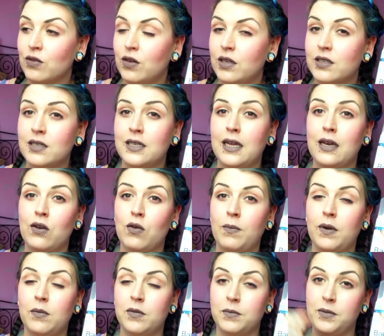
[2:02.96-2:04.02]
sollte, dann
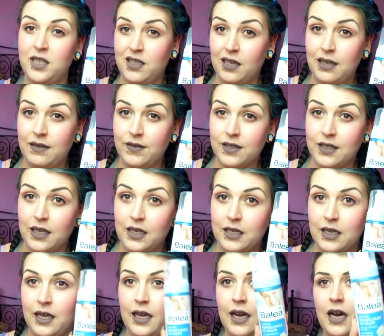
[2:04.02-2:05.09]
nochmal mit Micellenwasser
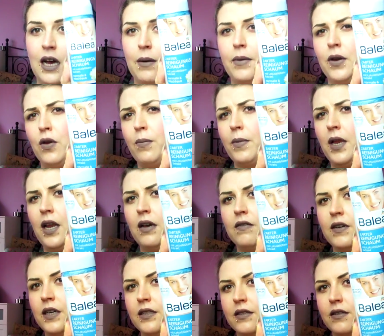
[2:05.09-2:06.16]
hinterher. Aber
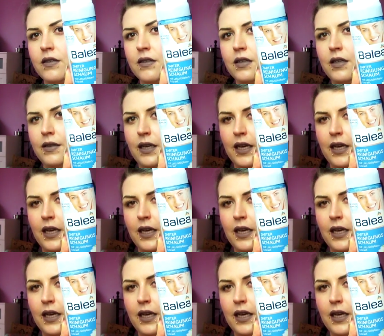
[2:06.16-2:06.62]
normalerweise äh,